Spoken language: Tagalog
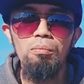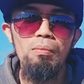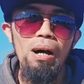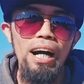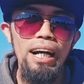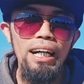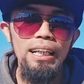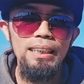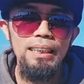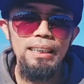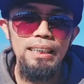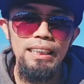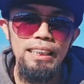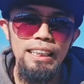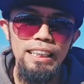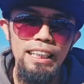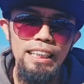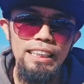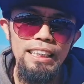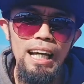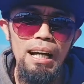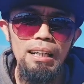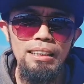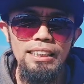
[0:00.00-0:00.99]
bakit
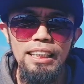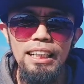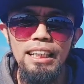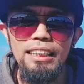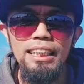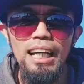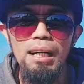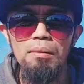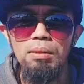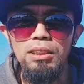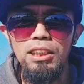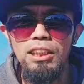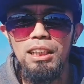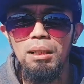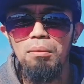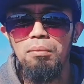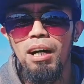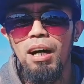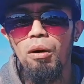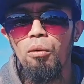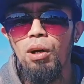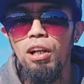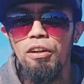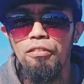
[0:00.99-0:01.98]
sinasa sinasama siya sa
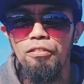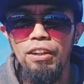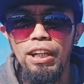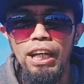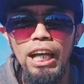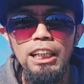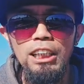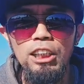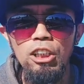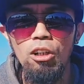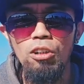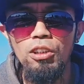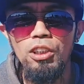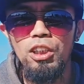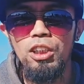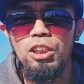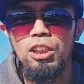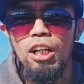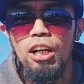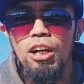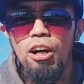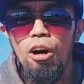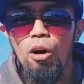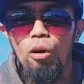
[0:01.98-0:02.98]
mga qualifications
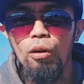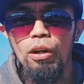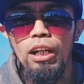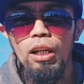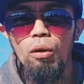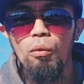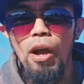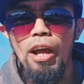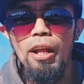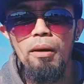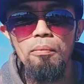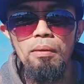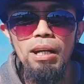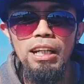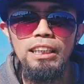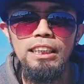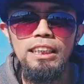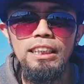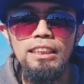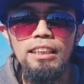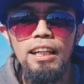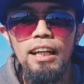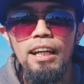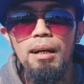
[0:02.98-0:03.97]
o
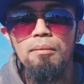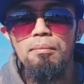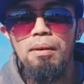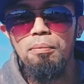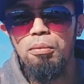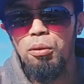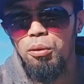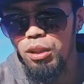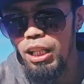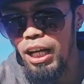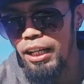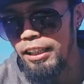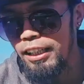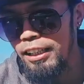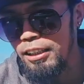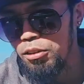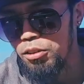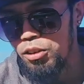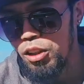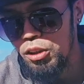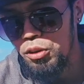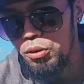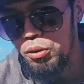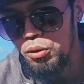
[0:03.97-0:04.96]
requirements papunta
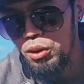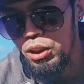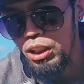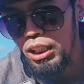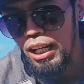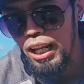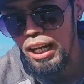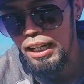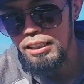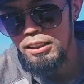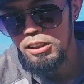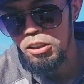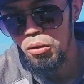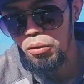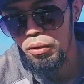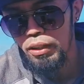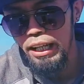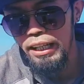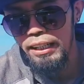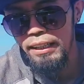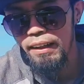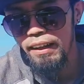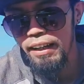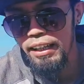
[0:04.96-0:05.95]
dito sa New Zealand. So
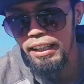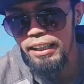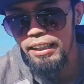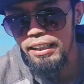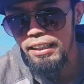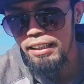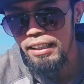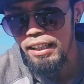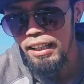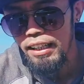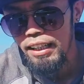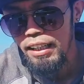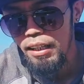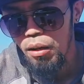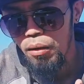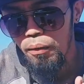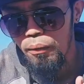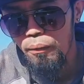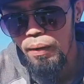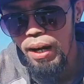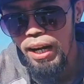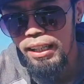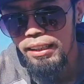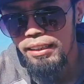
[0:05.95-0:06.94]
can read,
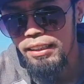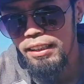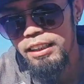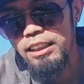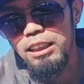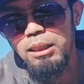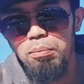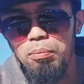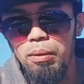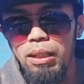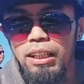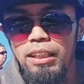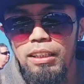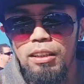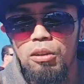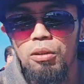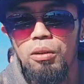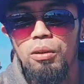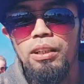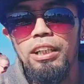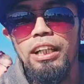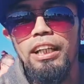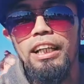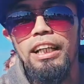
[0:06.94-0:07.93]
write and speak
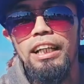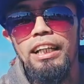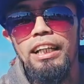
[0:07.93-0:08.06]
good in